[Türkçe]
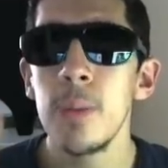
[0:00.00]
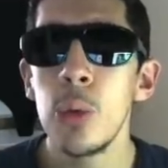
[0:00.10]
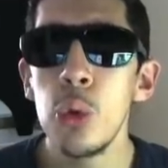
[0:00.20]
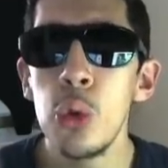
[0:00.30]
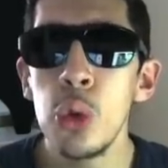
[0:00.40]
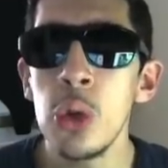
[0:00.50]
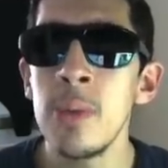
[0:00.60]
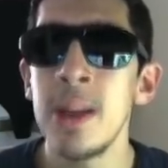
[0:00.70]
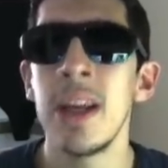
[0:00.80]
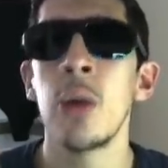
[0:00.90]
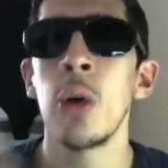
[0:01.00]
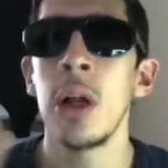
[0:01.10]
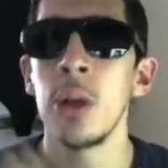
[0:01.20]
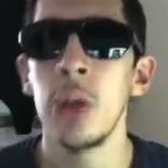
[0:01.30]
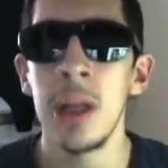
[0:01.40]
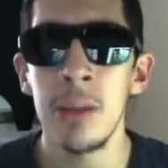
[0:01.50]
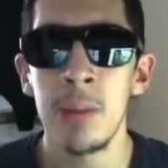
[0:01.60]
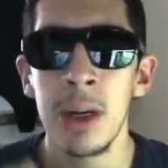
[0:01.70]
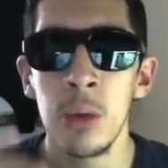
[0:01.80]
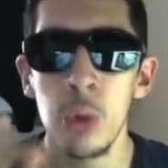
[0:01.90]
Düşünmeden Ronaldo'yu alın
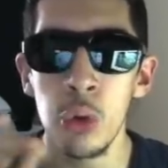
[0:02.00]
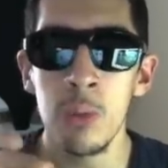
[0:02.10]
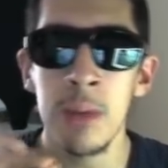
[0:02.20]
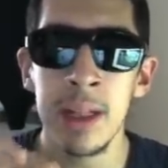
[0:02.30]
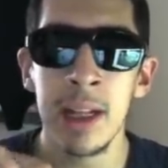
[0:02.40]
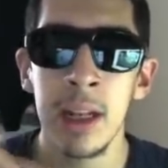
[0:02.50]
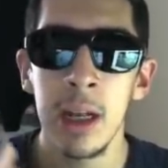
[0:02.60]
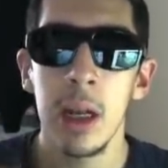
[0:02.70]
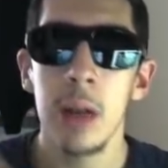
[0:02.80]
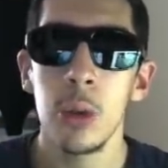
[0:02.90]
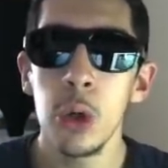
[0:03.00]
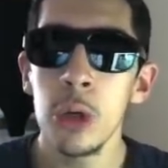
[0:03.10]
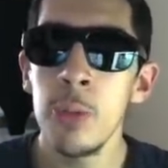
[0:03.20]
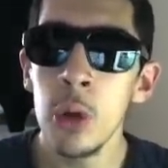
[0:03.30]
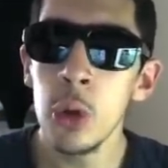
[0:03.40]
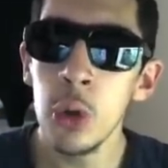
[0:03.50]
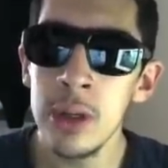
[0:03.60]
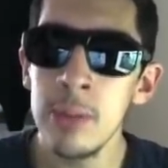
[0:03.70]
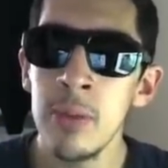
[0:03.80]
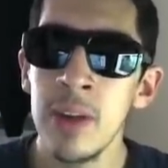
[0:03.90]
bak düşünmeden 4 milyon
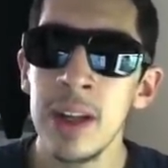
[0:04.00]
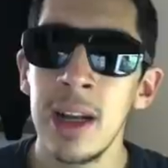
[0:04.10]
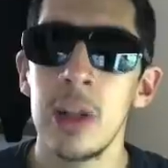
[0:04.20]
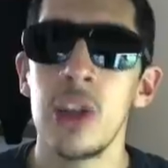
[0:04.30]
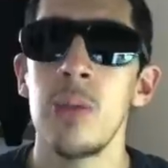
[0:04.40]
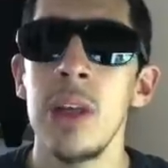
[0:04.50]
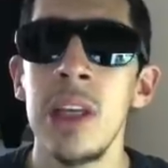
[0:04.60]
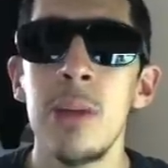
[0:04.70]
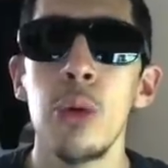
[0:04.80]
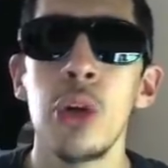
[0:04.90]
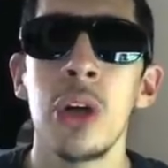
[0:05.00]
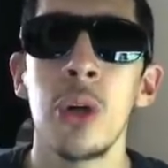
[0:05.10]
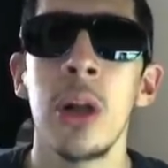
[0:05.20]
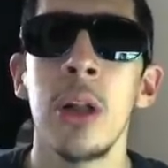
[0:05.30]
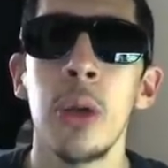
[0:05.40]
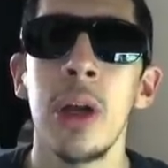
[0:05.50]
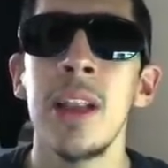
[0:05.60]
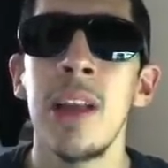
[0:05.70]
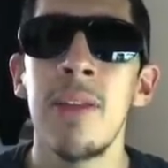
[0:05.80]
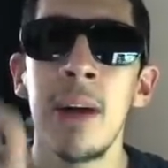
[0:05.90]
coin'in mi var kardeşim 2.5'a Ronaldo'yu
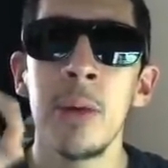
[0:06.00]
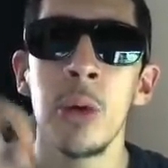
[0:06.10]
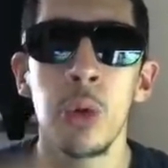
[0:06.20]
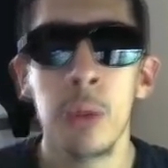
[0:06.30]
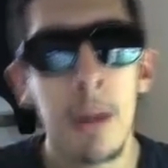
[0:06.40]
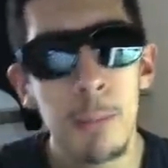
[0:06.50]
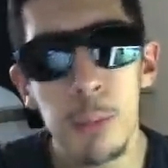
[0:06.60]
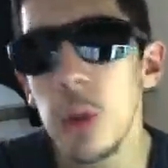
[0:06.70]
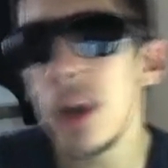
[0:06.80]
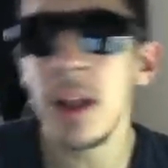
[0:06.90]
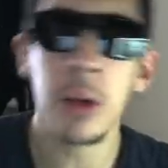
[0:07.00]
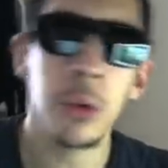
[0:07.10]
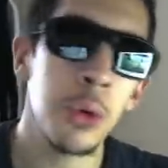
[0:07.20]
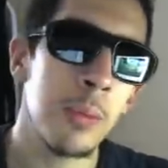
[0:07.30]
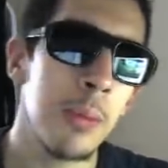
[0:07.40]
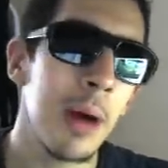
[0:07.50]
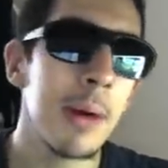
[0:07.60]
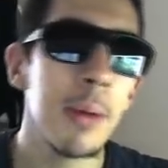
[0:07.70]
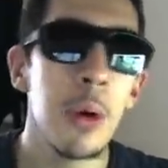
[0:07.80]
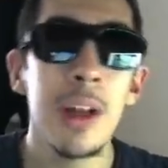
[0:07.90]
al devamını kur bak bu kadar diyorum
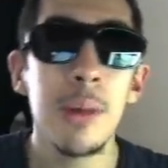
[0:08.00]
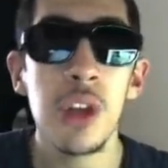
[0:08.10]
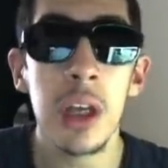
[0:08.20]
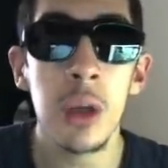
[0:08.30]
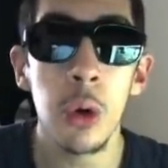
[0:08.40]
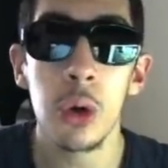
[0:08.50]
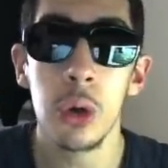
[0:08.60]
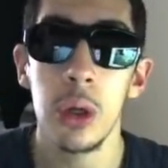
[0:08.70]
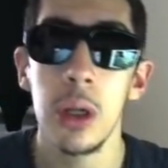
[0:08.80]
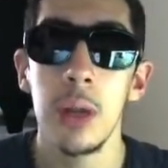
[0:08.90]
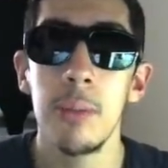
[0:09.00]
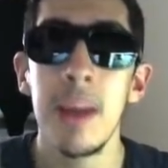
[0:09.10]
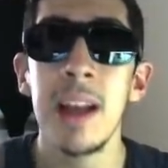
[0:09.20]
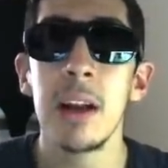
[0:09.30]
Baba böyle bir şey yok Beyler